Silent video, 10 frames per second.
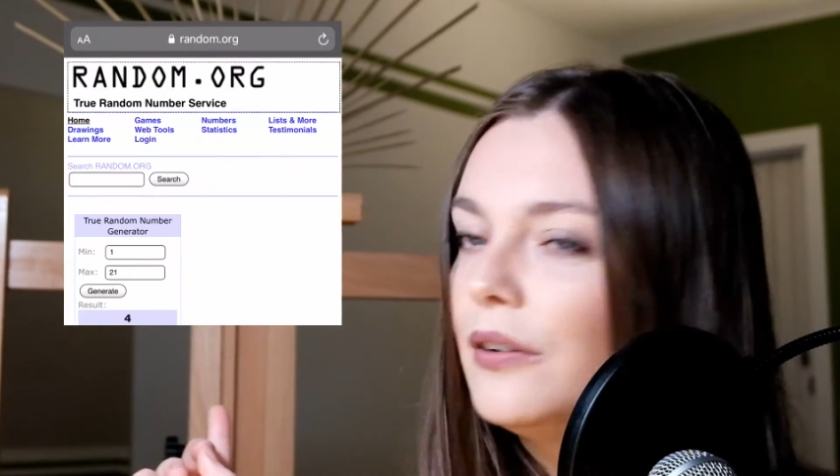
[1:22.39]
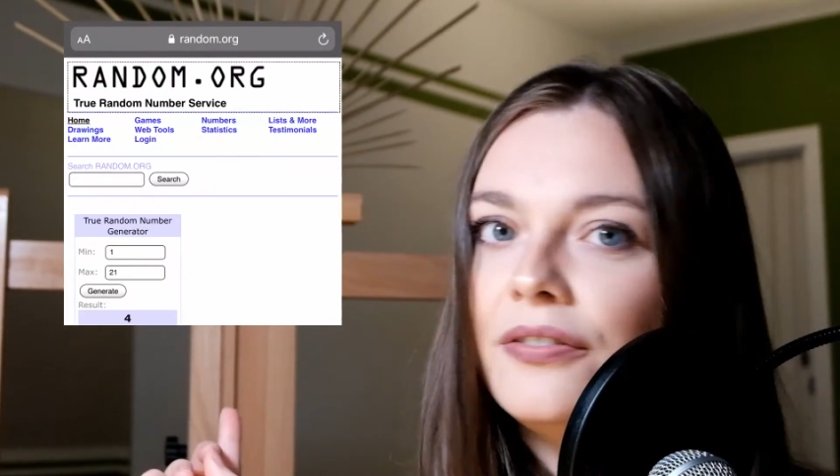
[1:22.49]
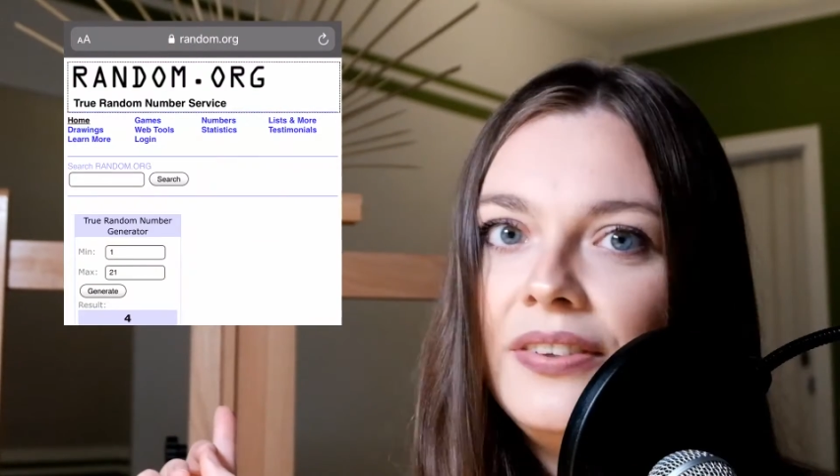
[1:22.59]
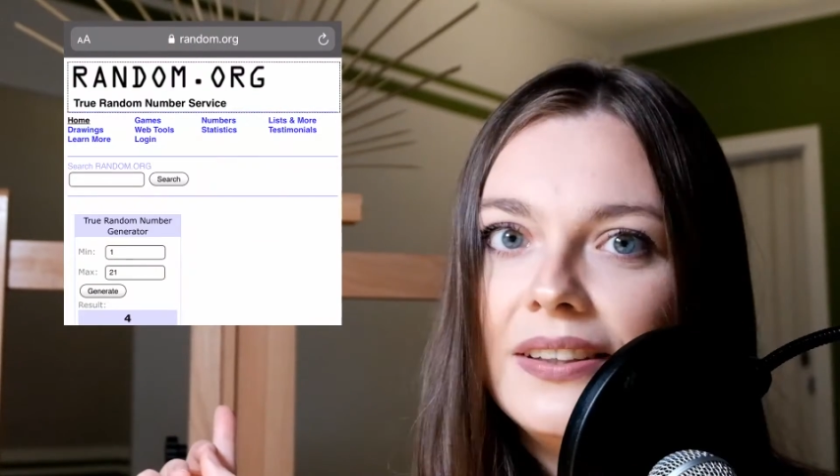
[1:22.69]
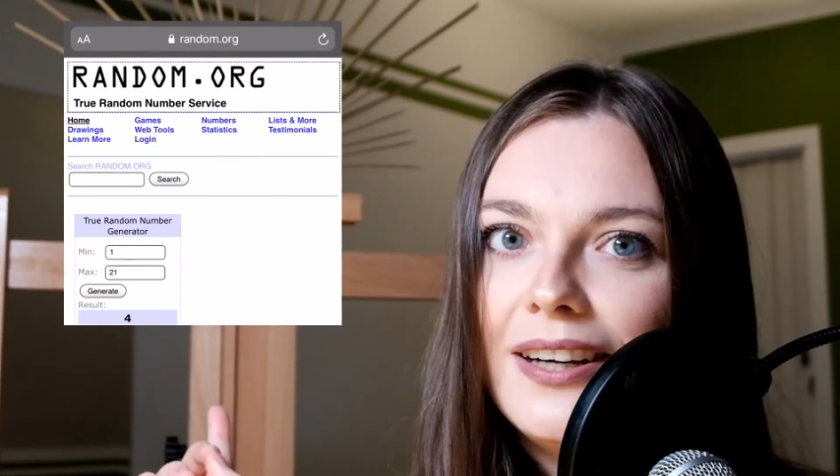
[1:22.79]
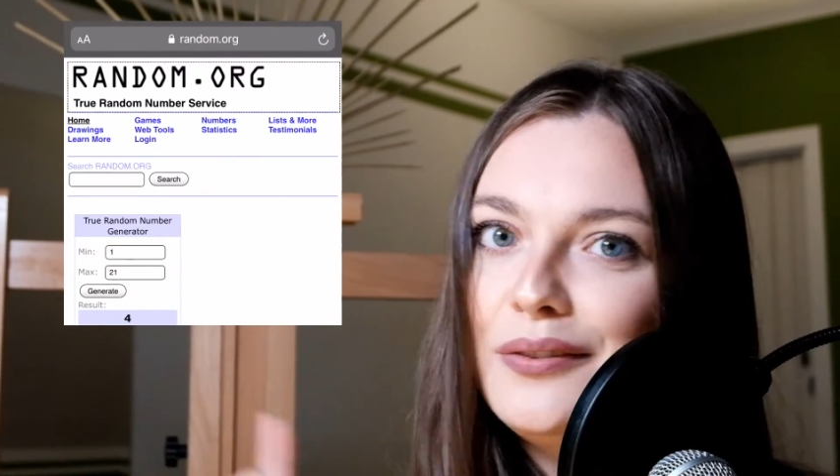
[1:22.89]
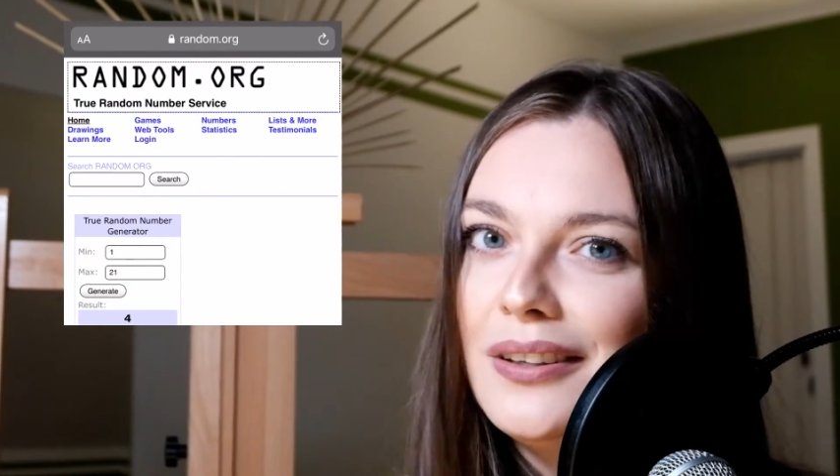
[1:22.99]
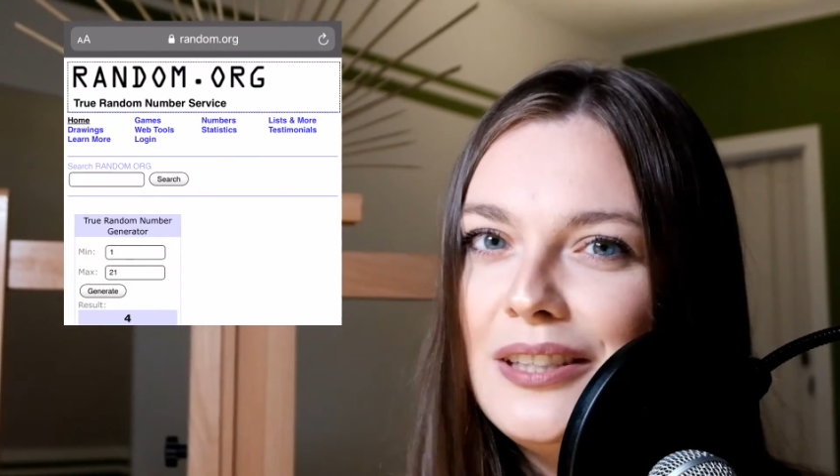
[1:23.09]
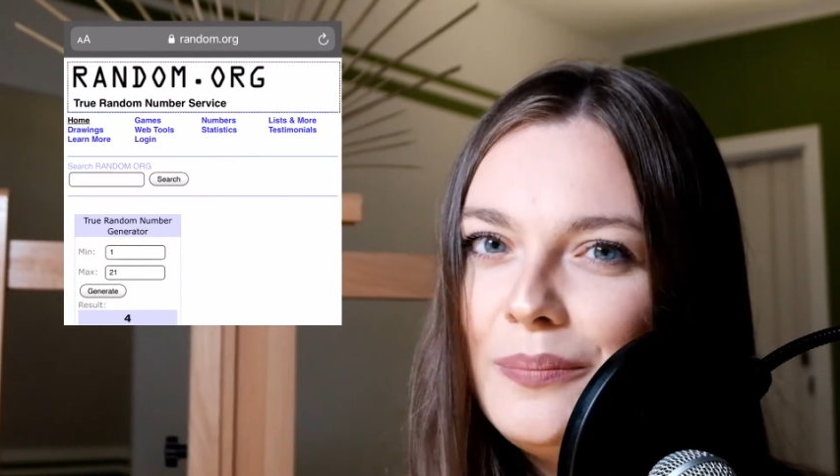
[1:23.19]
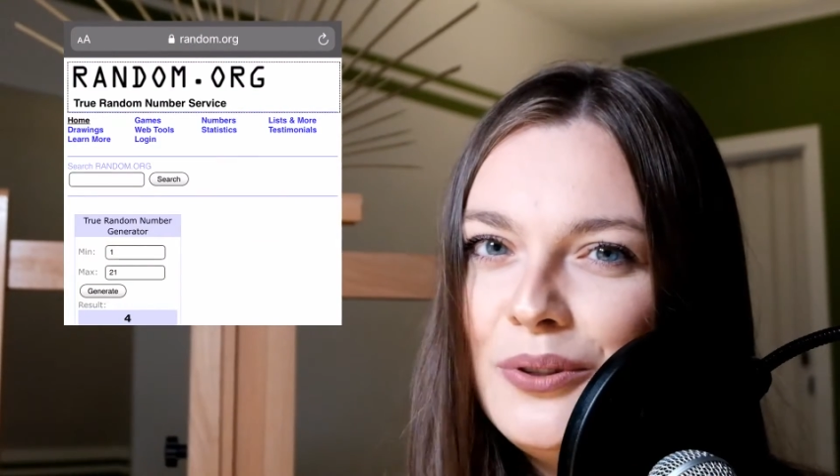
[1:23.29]
4 von
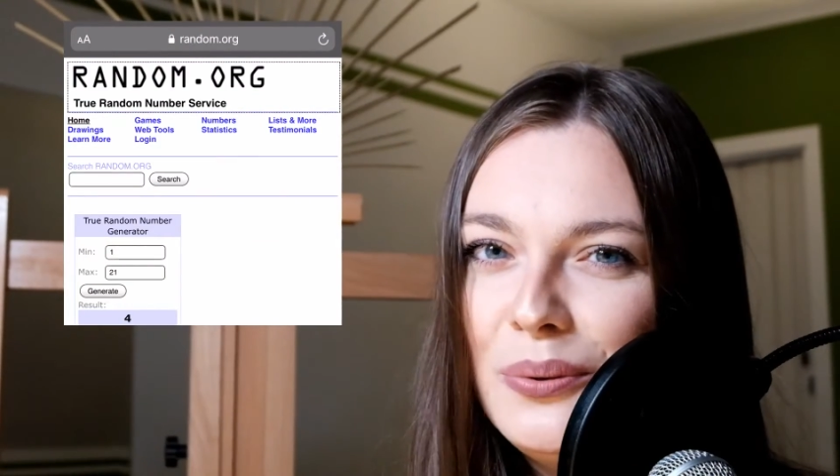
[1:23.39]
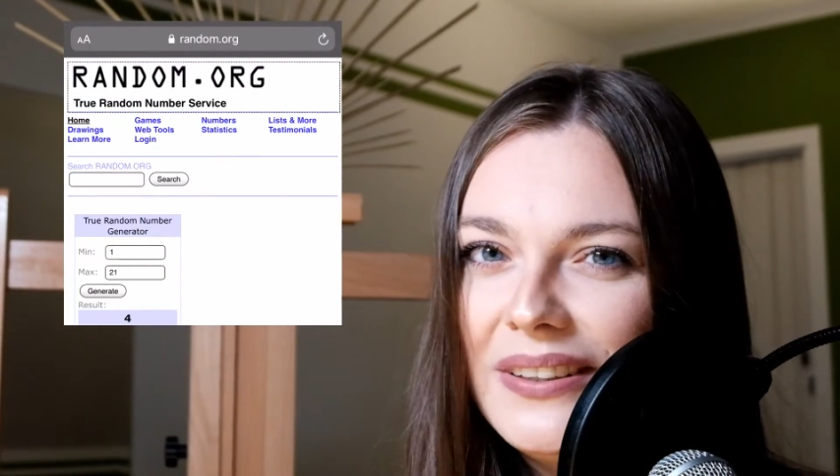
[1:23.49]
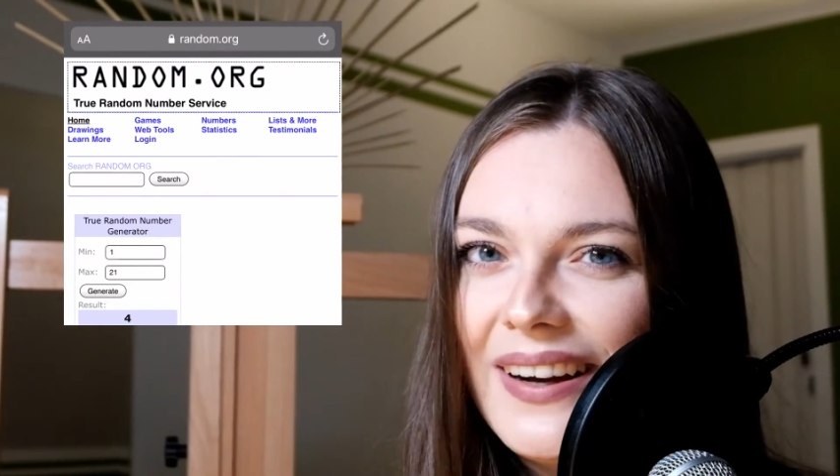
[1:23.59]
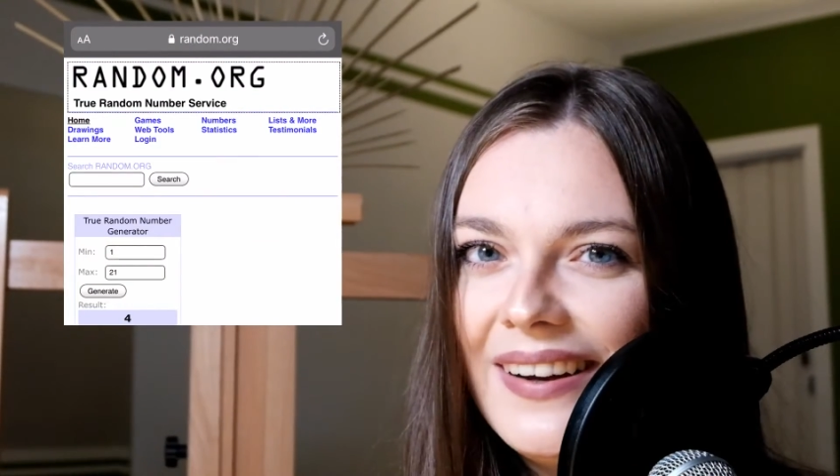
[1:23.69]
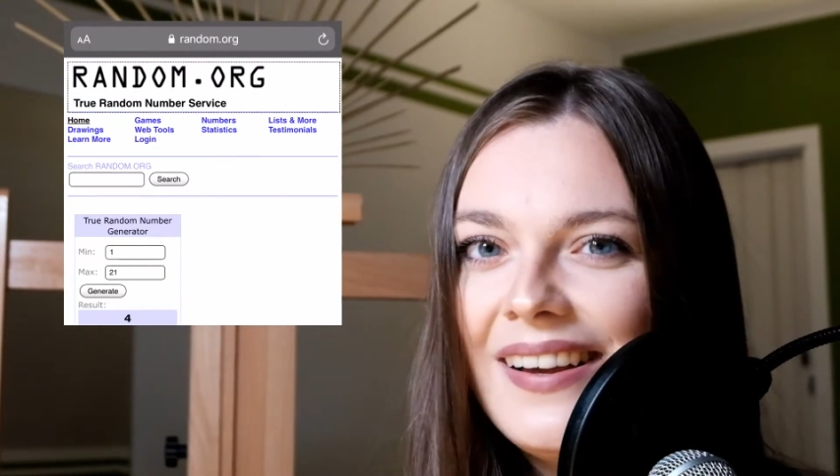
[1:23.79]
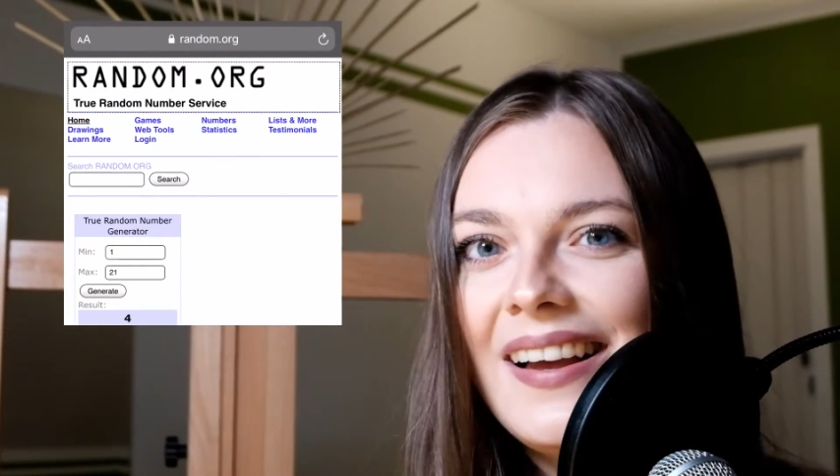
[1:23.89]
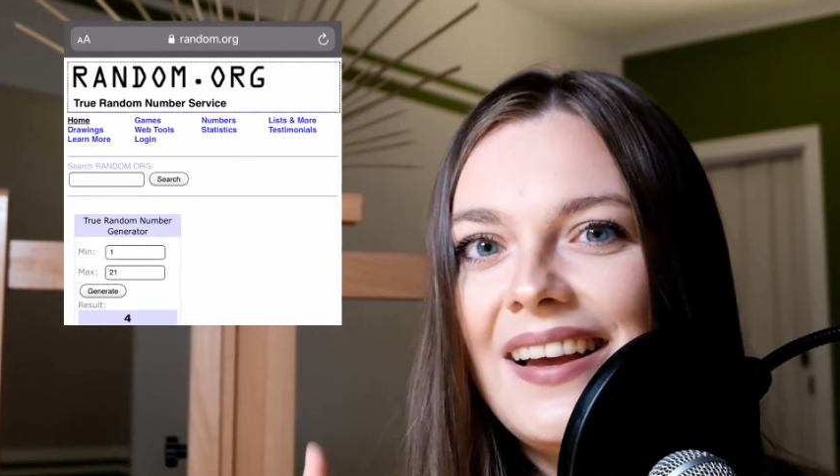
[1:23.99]
der lieben Julia.